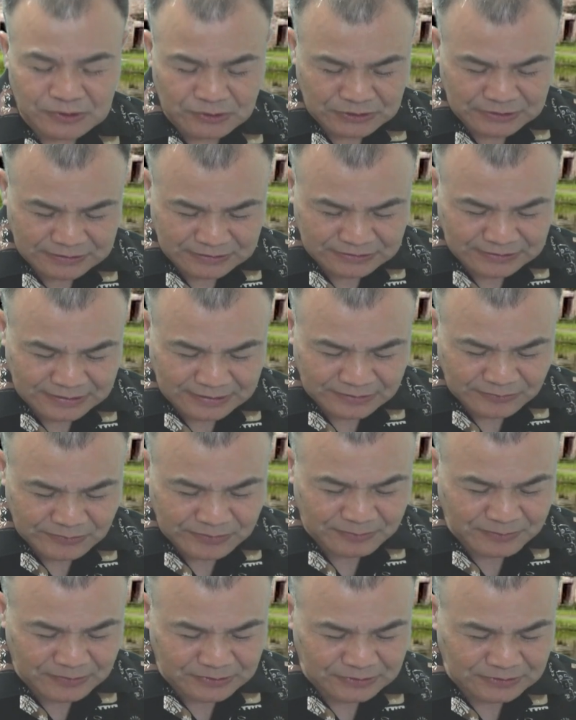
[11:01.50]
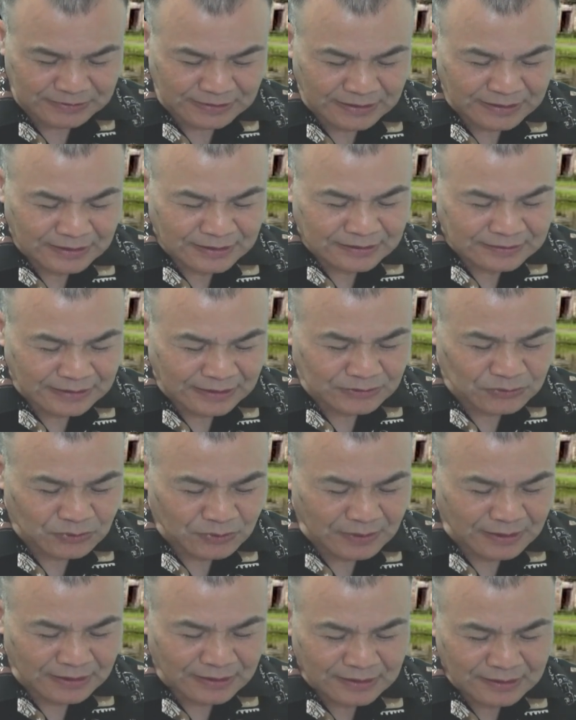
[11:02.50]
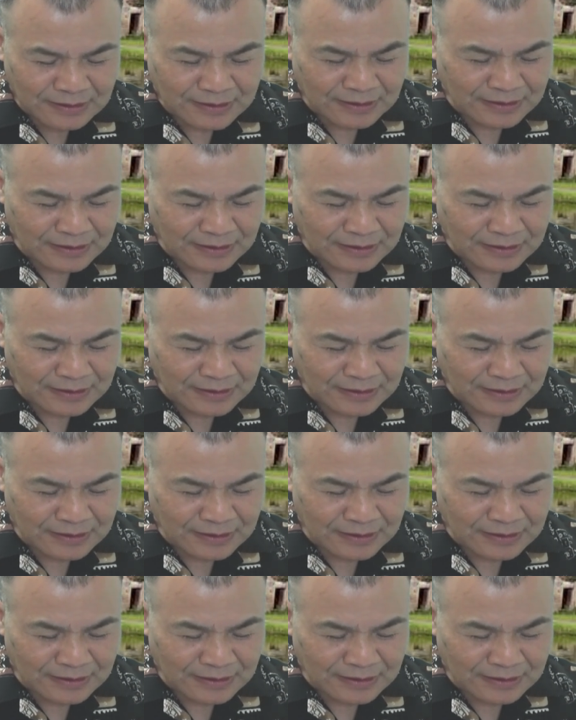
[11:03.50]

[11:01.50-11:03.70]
用时也，非不用时。他说，